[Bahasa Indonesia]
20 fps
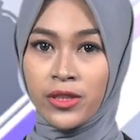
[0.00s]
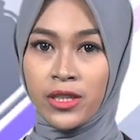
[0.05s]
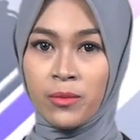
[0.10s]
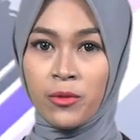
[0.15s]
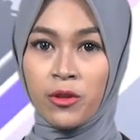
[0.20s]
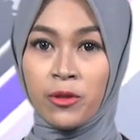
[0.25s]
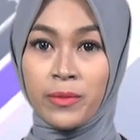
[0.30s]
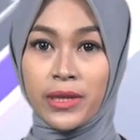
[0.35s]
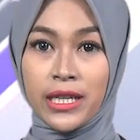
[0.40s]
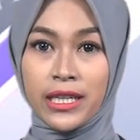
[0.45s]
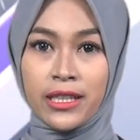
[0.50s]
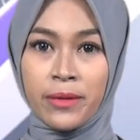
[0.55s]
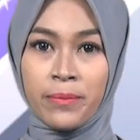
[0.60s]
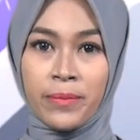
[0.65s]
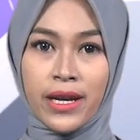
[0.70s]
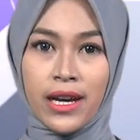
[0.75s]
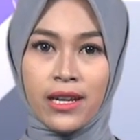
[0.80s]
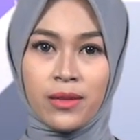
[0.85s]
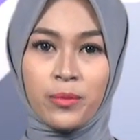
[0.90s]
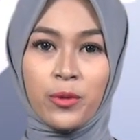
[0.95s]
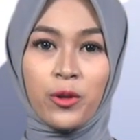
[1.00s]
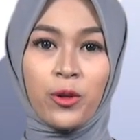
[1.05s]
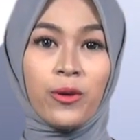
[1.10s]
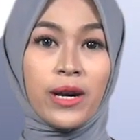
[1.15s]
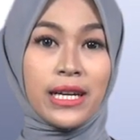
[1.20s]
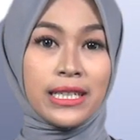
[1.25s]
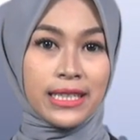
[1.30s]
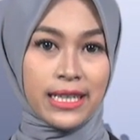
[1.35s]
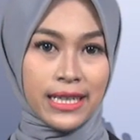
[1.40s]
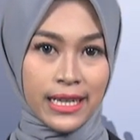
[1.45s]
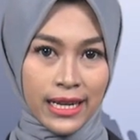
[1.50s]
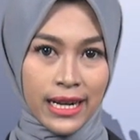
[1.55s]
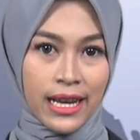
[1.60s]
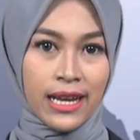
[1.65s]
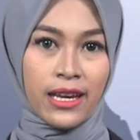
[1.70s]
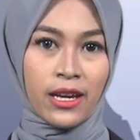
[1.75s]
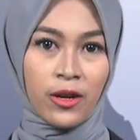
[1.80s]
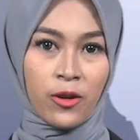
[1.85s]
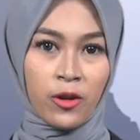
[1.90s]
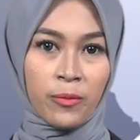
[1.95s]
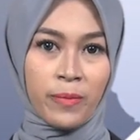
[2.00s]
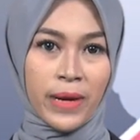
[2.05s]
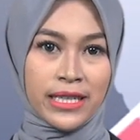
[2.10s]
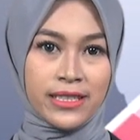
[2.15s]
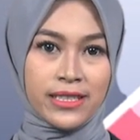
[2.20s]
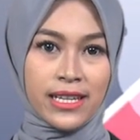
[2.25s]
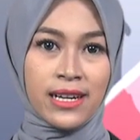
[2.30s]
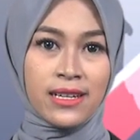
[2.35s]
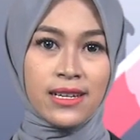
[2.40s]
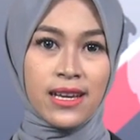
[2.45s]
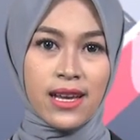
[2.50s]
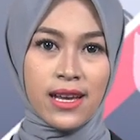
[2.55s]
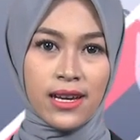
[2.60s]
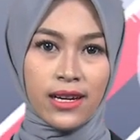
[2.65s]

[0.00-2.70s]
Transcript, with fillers: Timur menitipkan puluhan kera ekor panjang